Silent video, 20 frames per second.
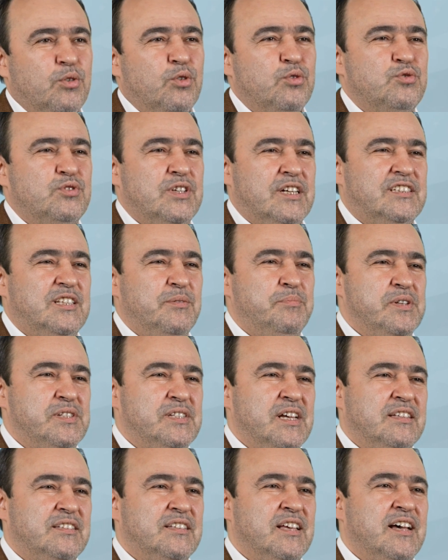Okçular
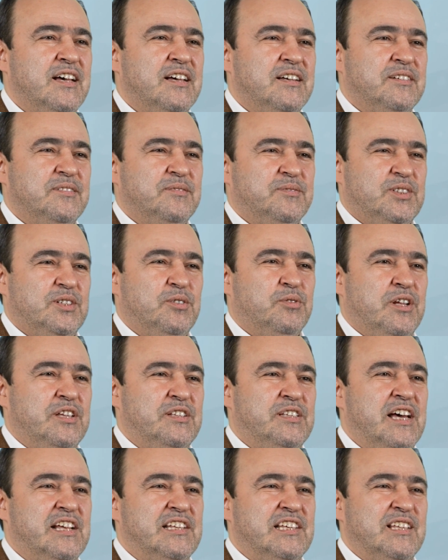Tepesi hatta işte orayı
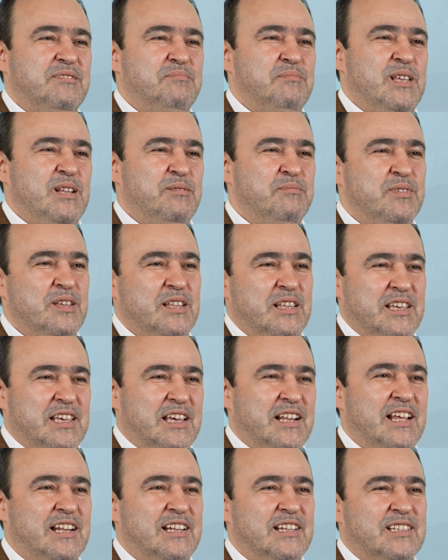terk etmeyelim diye de
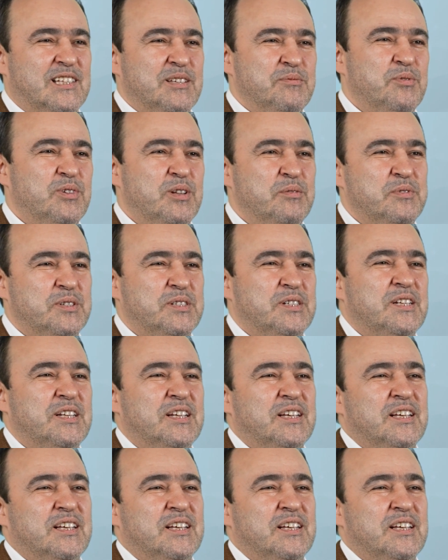genellikle böyle bir